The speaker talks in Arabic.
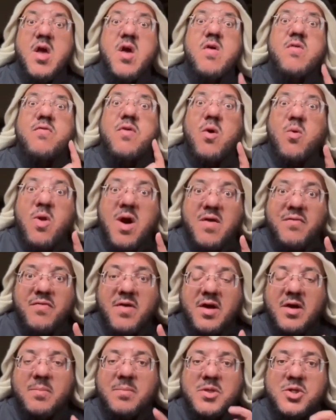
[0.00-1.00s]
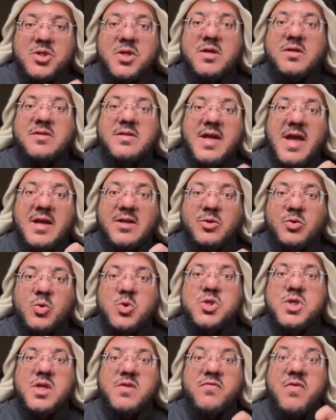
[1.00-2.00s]
فوافق بشرط أن
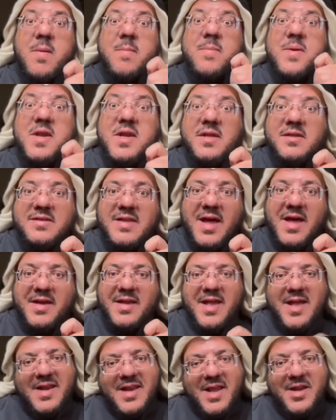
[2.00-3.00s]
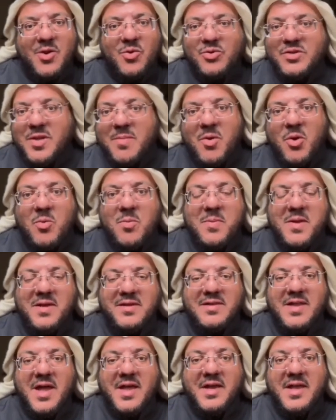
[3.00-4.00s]
تشرف بريطانيا لأنه تبع
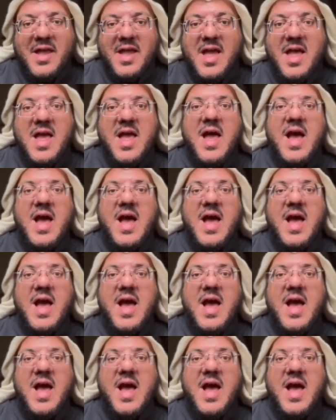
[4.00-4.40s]
بريطانيا